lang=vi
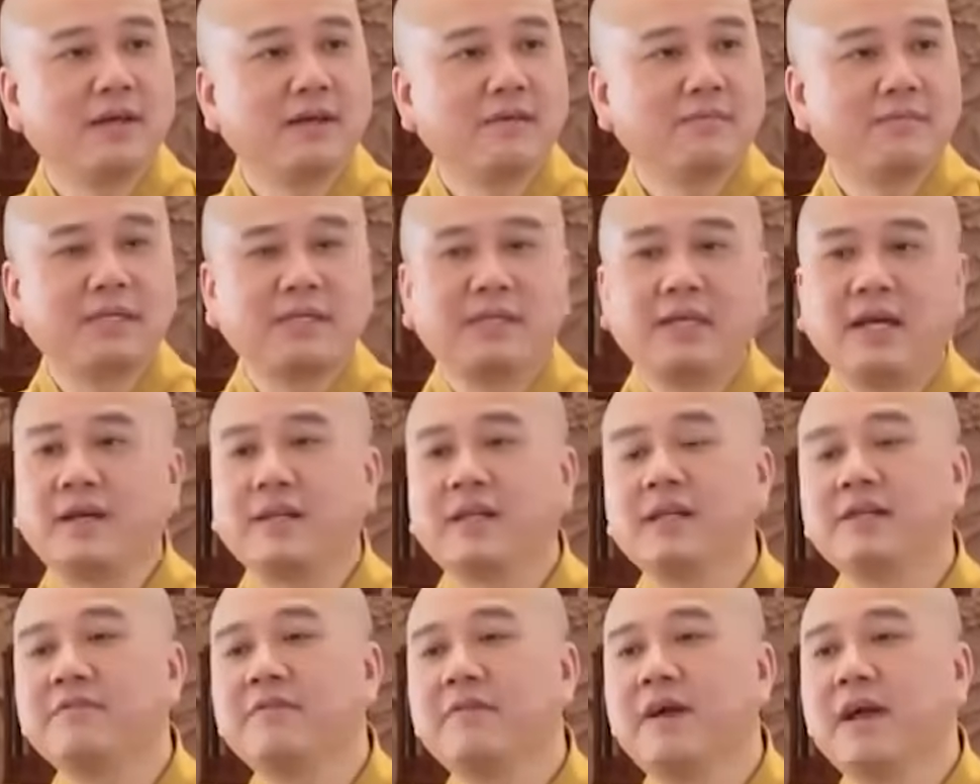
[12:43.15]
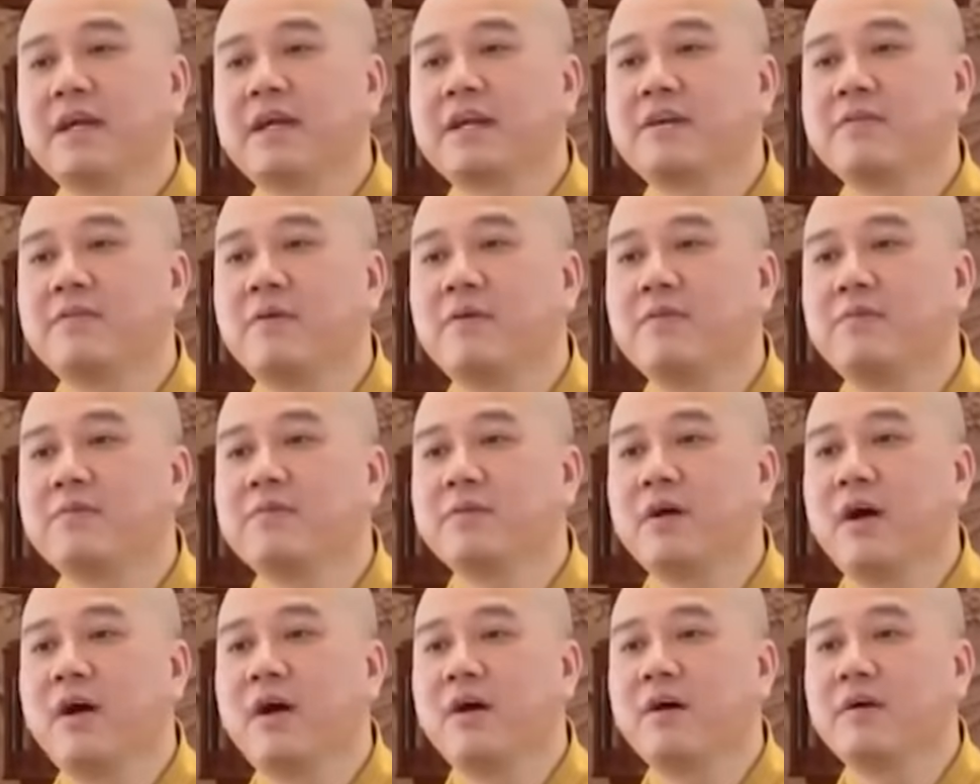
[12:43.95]
bây giờ đi về cái
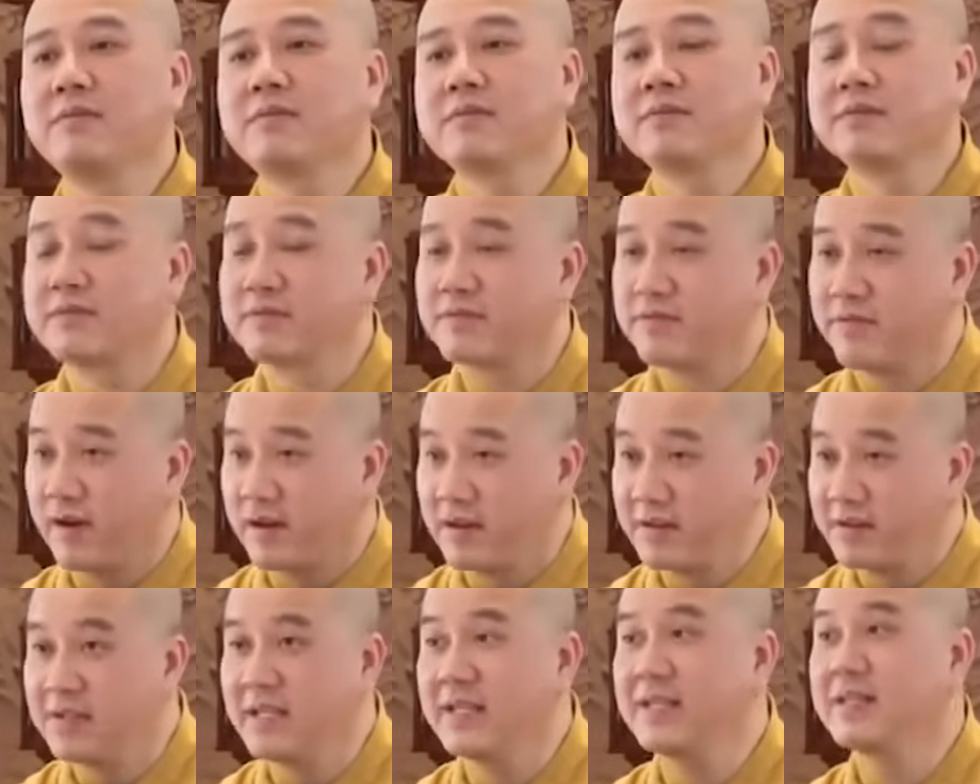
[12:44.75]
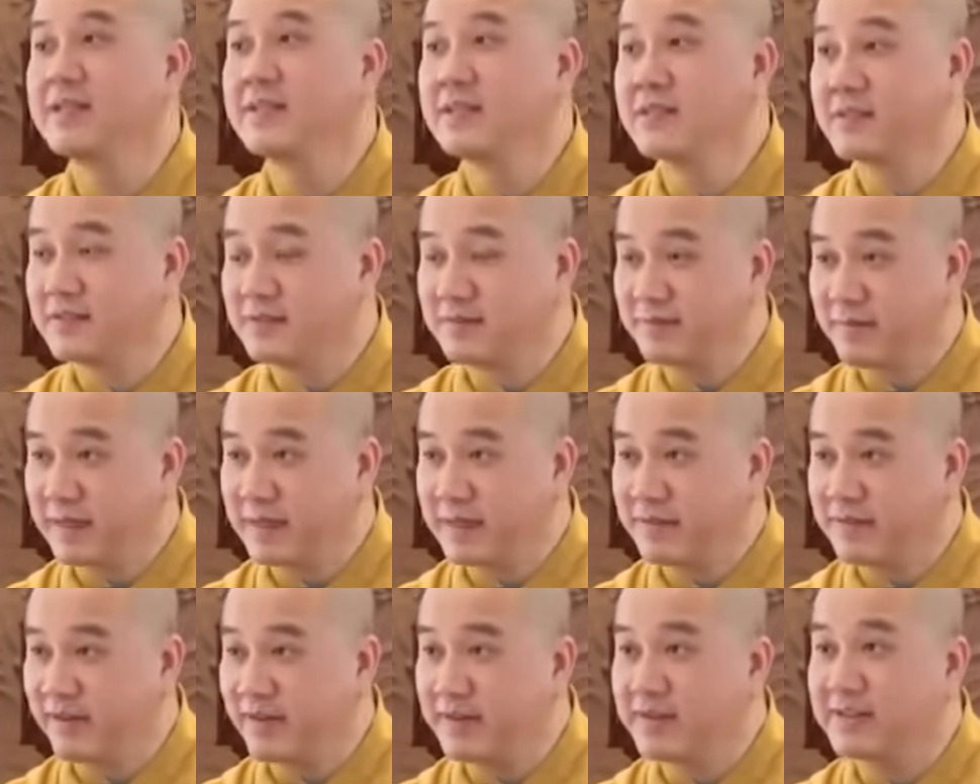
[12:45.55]
vùng đó vẫn đi
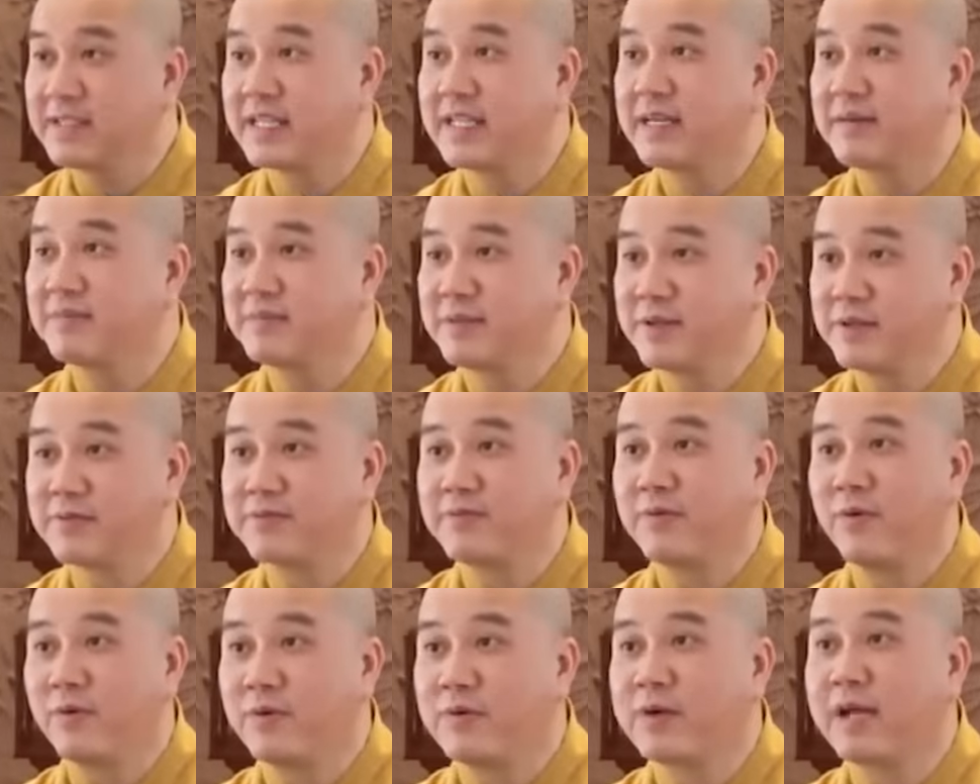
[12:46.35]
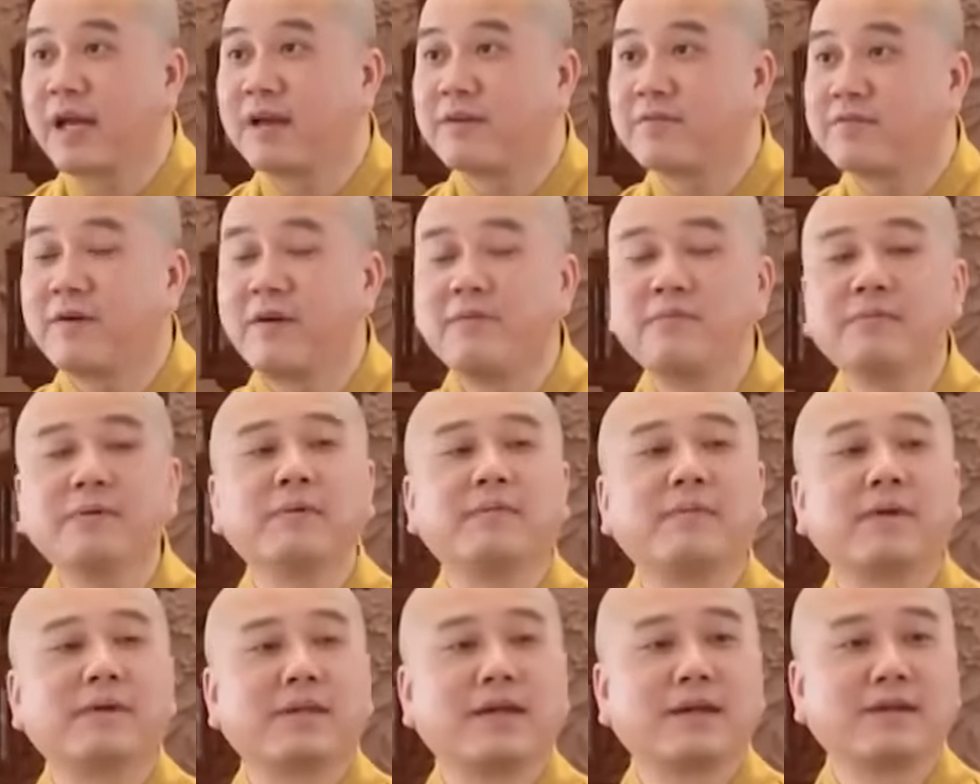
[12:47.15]
mình vẫn tìm được phủ khai phong
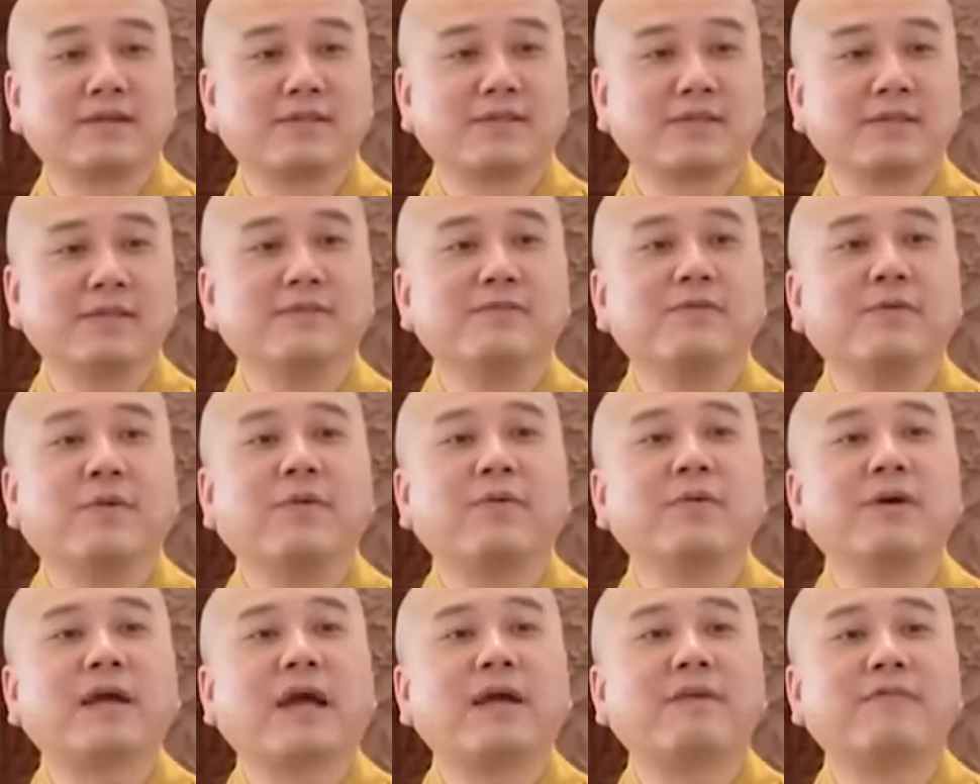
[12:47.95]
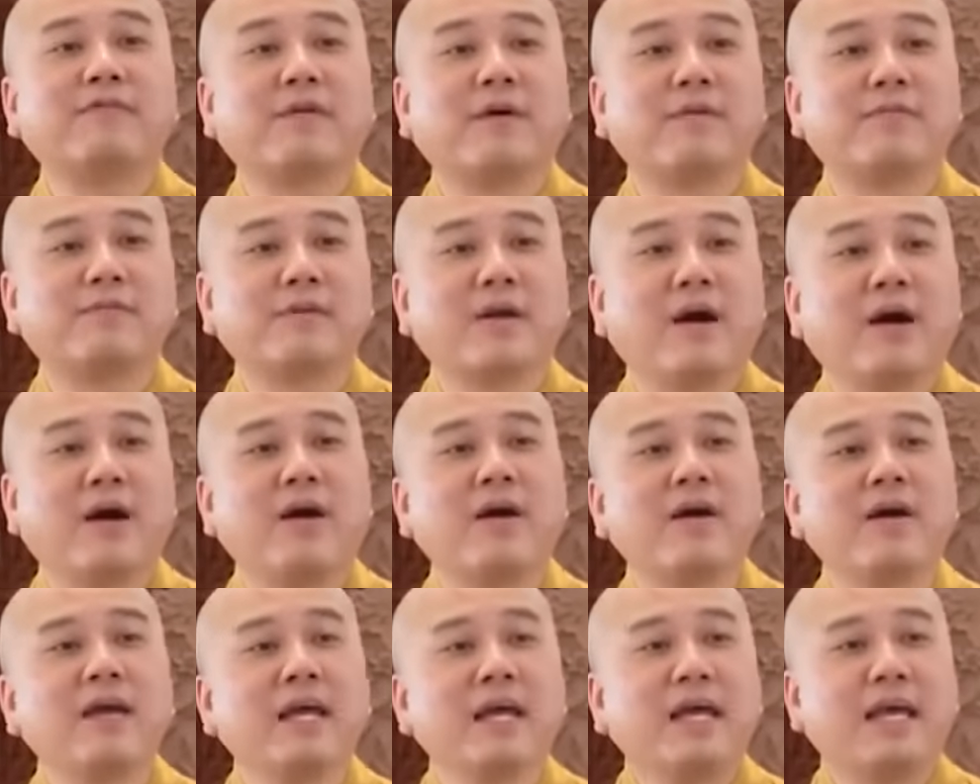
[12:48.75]
nhưng mà thật sự phủ khai phong
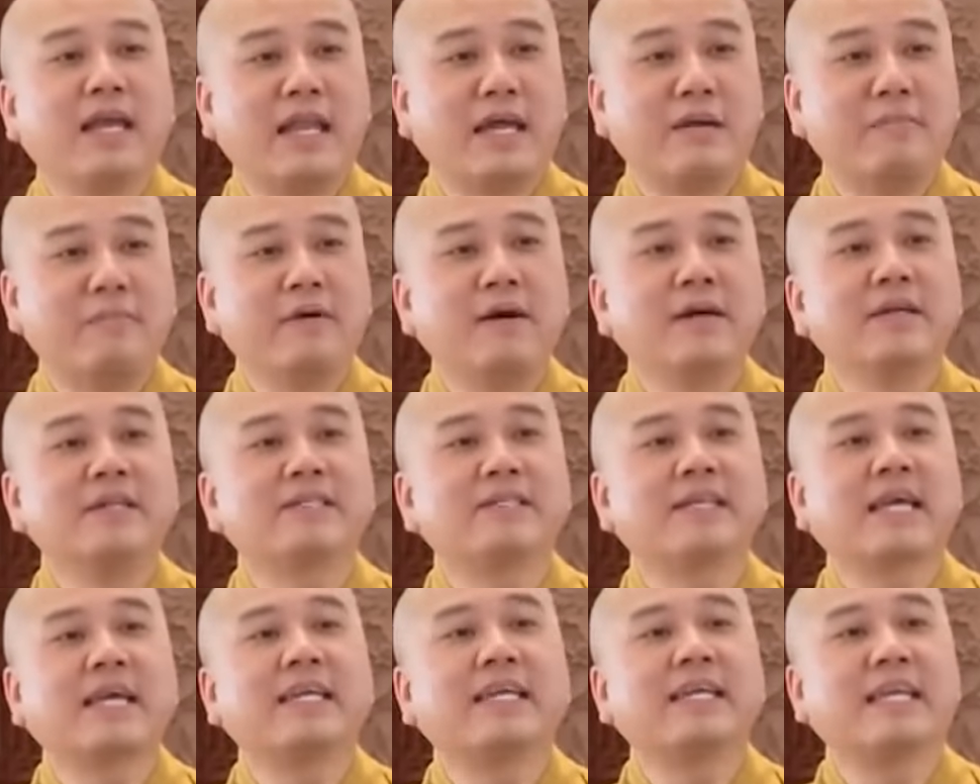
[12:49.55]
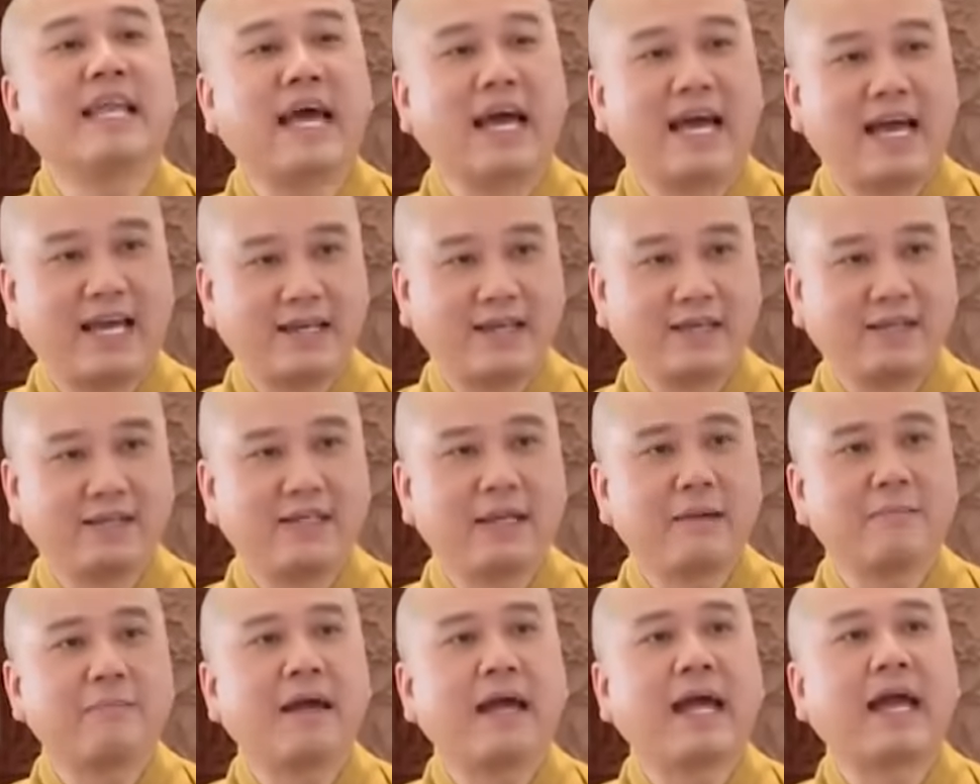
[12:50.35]
đó là mới xây lại
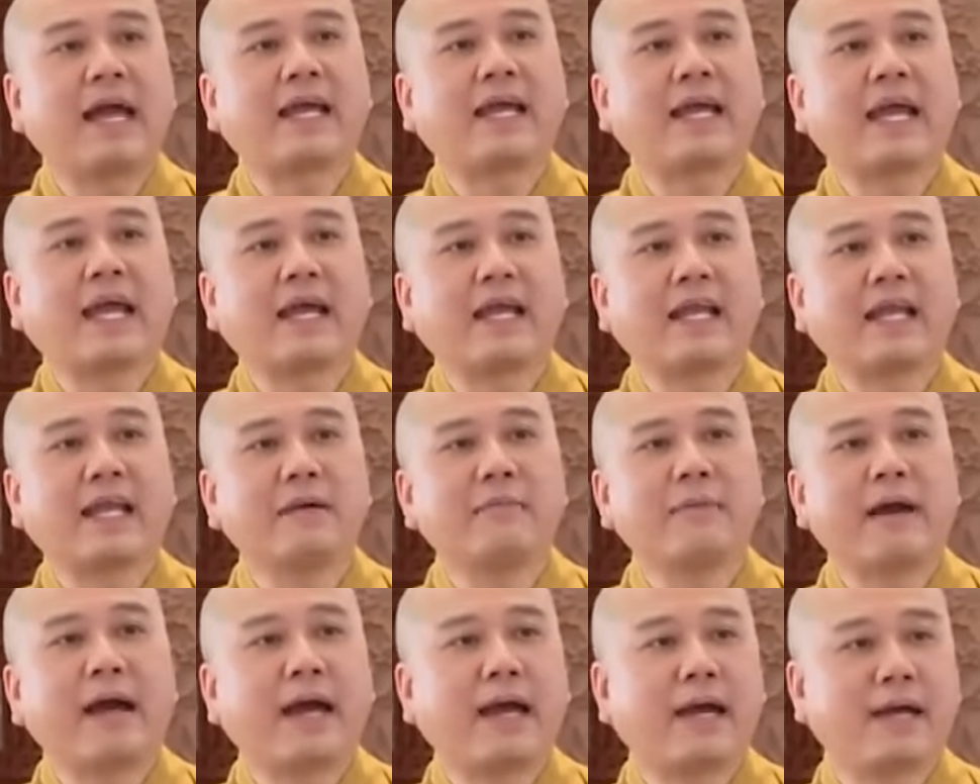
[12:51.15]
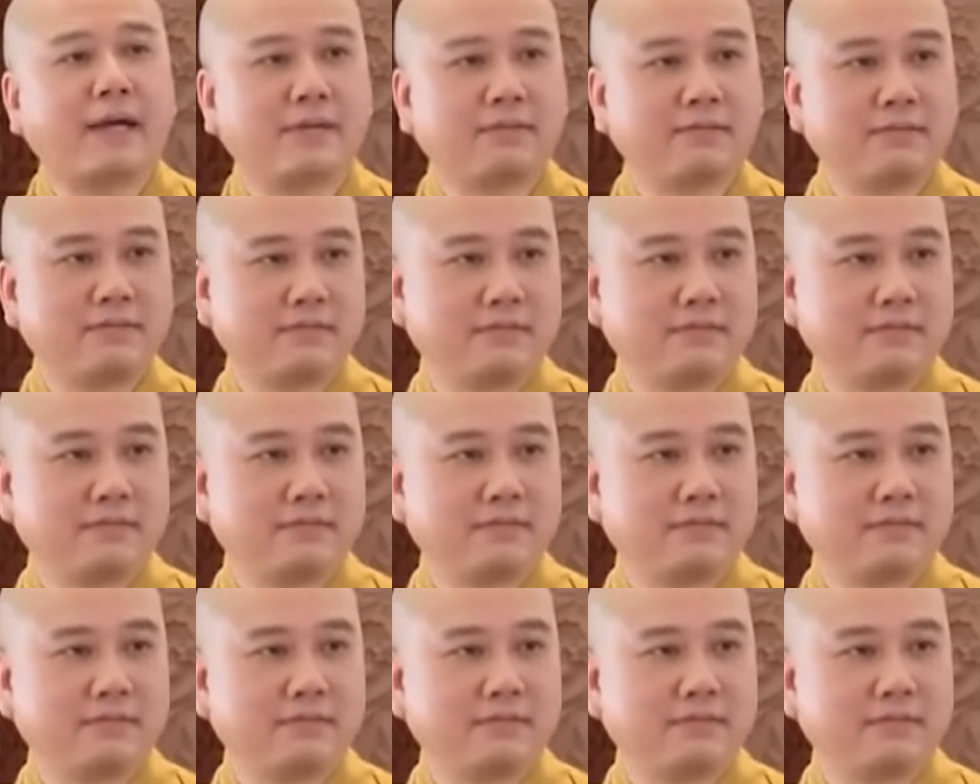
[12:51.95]
năm 2003